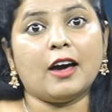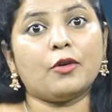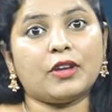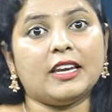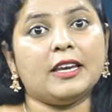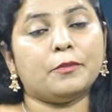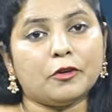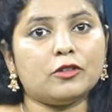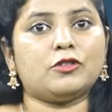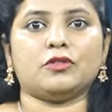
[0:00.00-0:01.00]
ఆరోగ్య
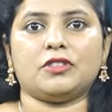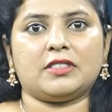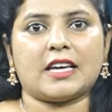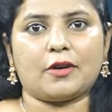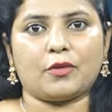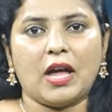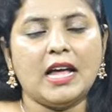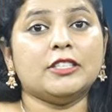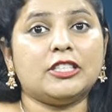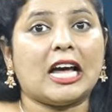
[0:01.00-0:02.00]
నిపుణులు సూచిస్తారు
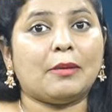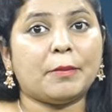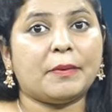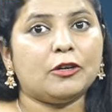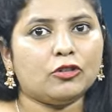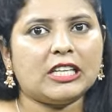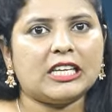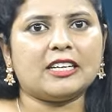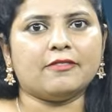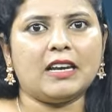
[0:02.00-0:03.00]
జామ పండు
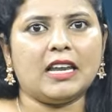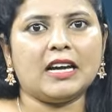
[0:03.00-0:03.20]
తినటం వల్ల